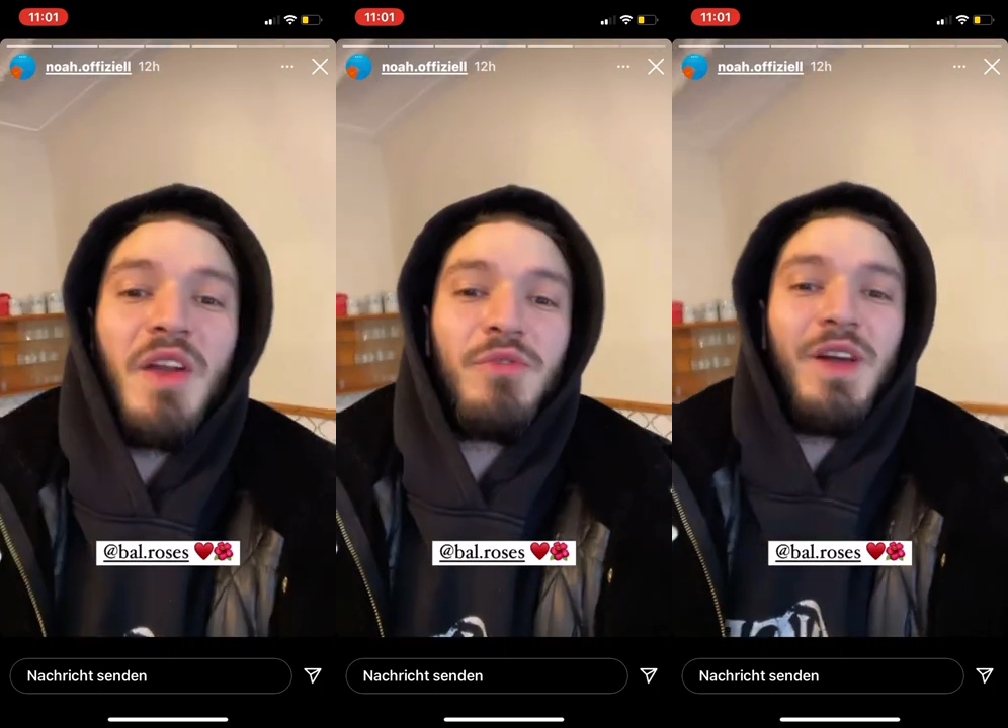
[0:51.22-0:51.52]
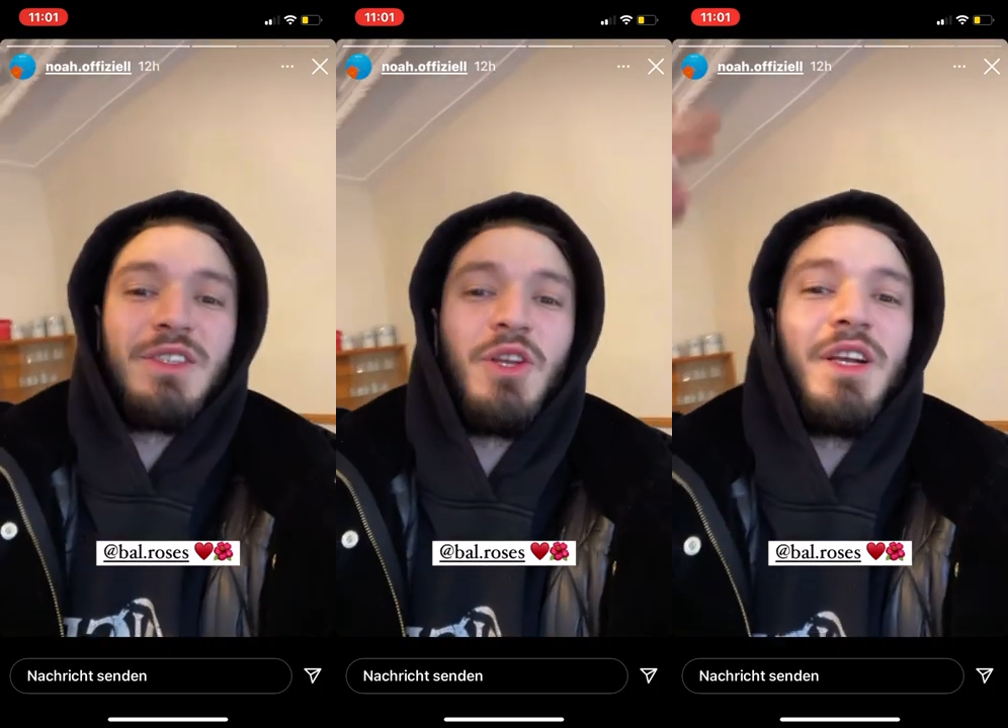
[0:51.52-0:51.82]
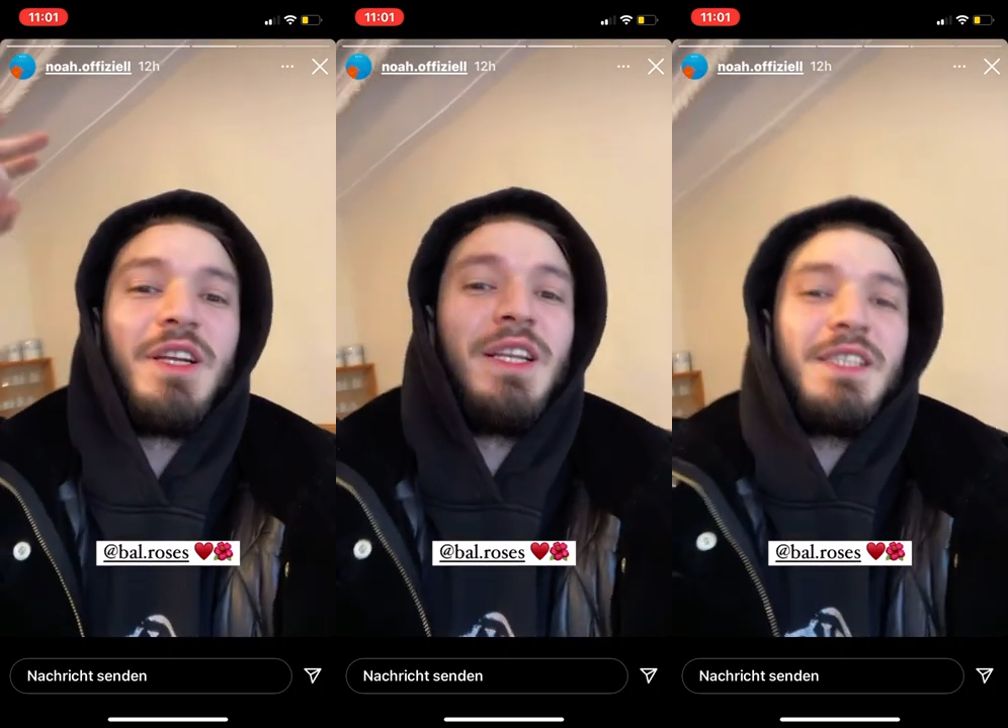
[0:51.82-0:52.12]
Meine Friends, noch
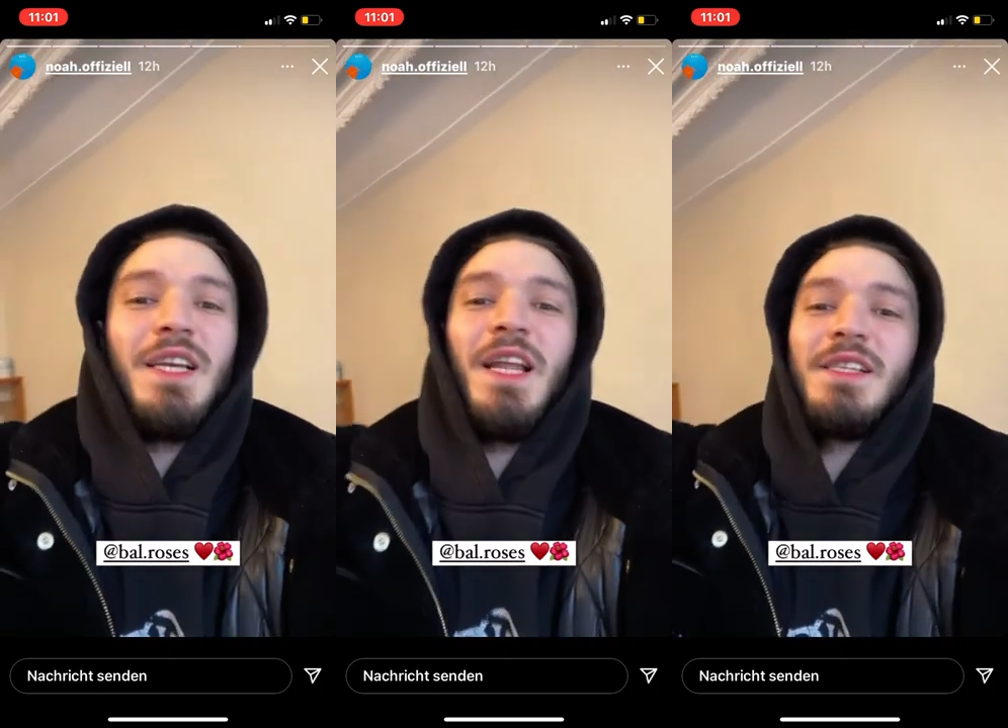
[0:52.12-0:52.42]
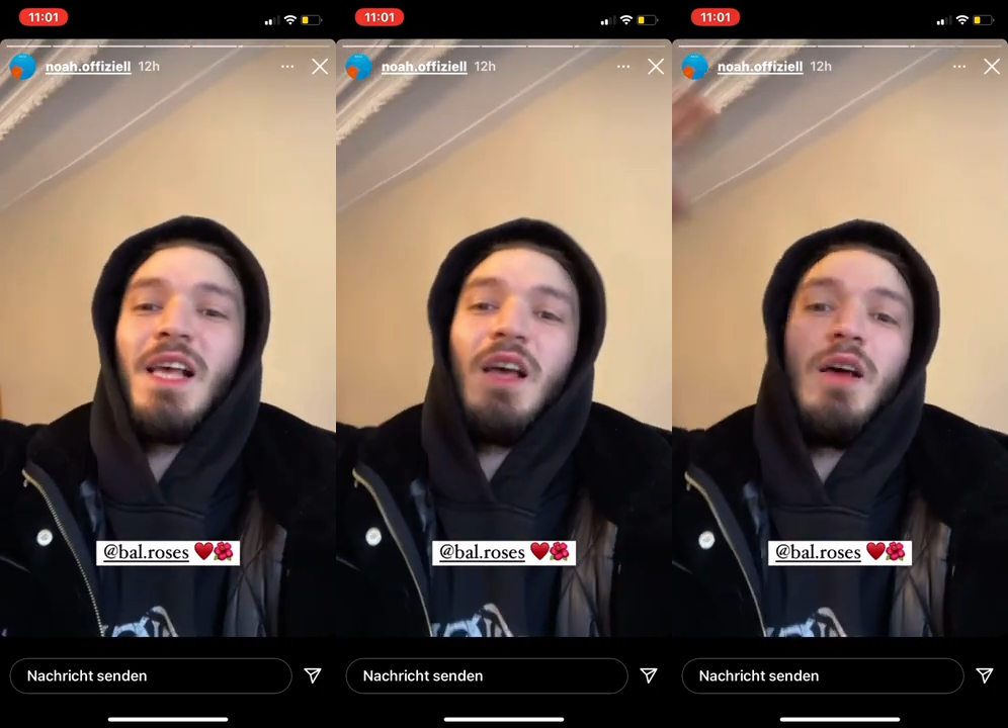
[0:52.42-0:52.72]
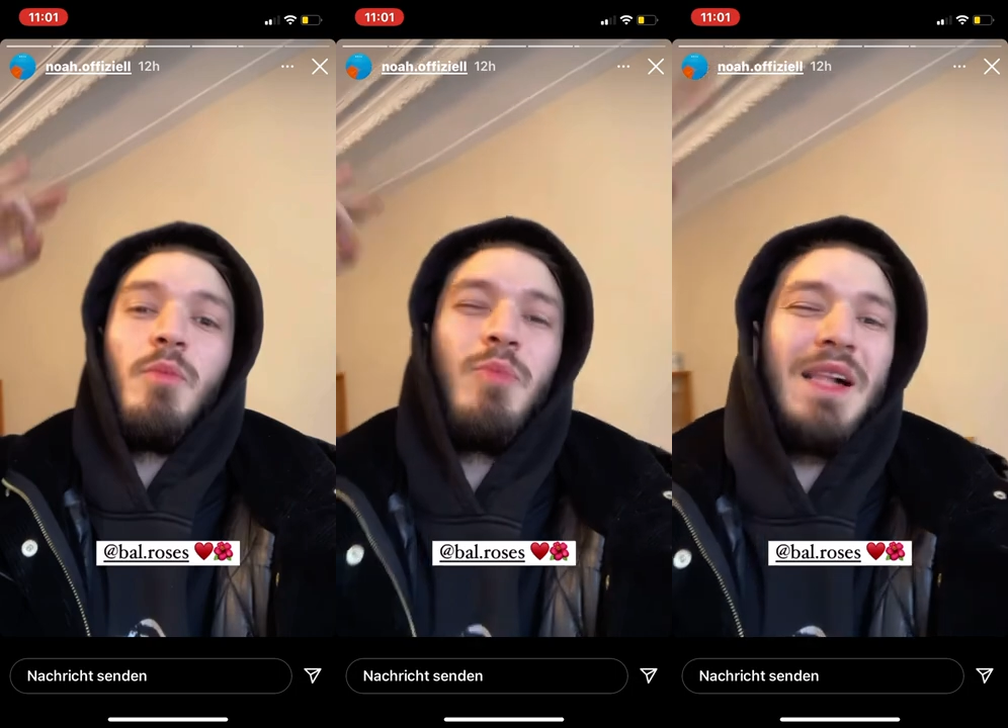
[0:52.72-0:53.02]
eine klitzekleine
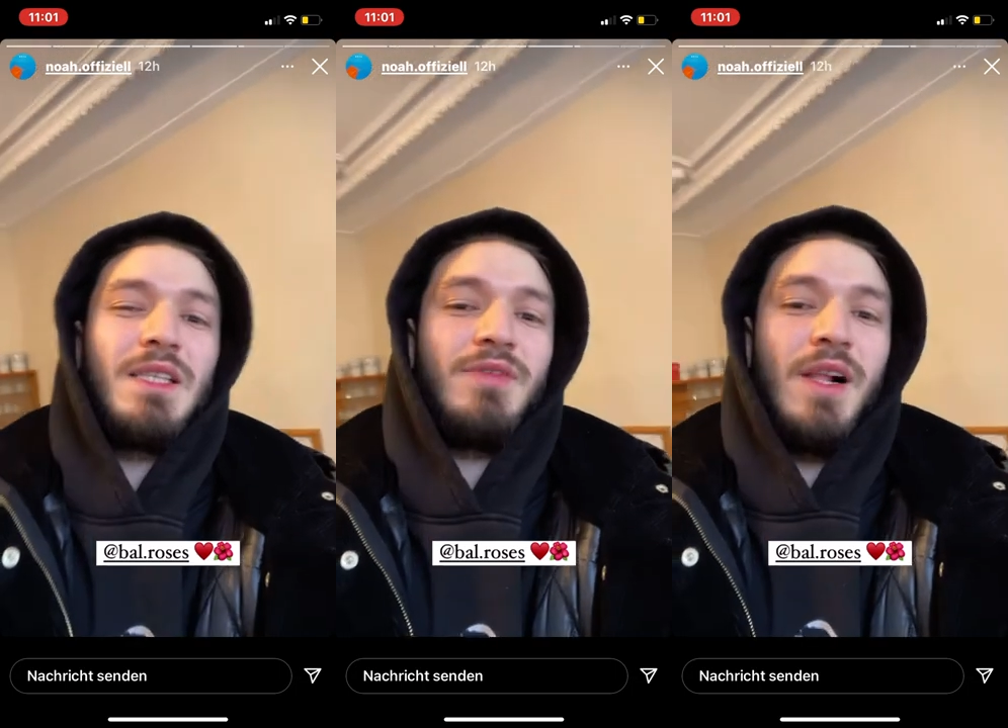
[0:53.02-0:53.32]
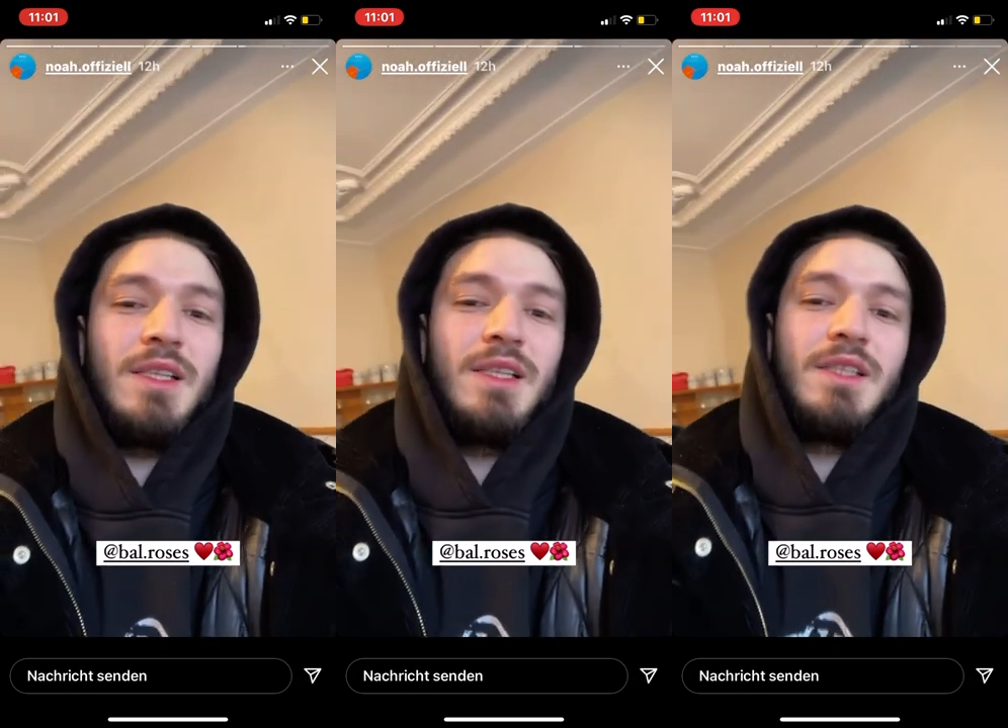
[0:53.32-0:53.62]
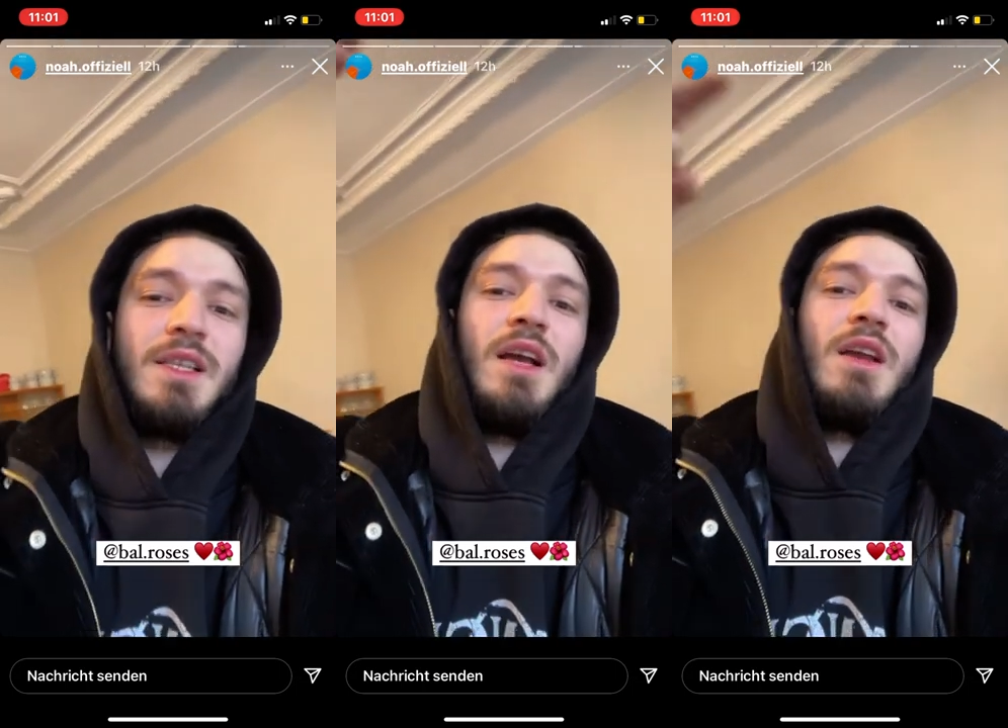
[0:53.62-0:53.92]
Sache. Bald ist
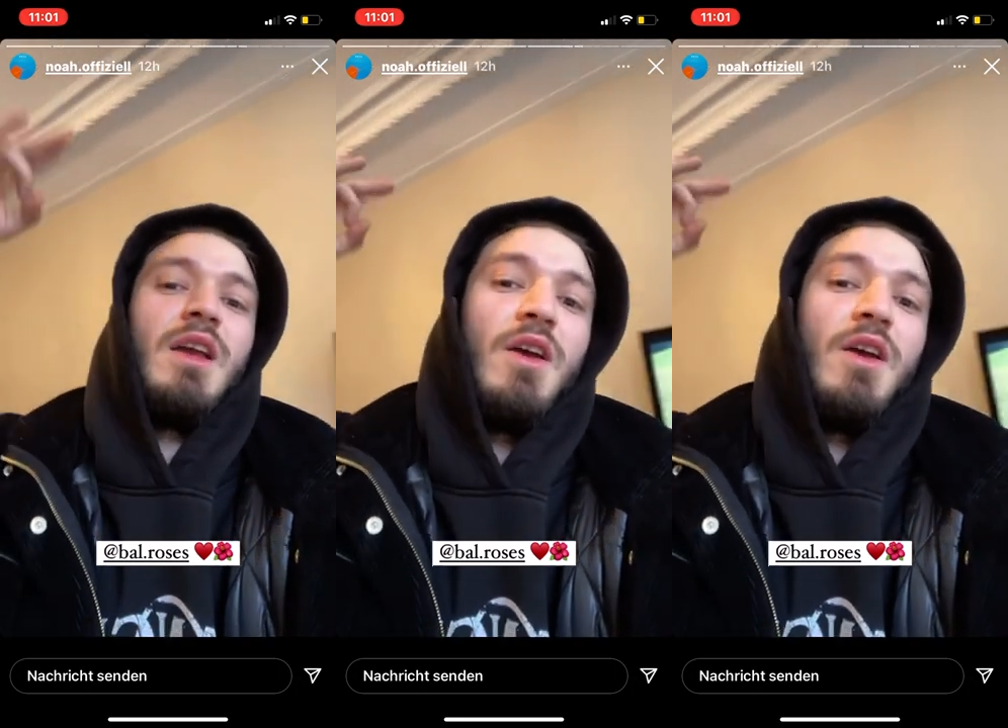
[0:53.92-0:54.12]
Valentinstag.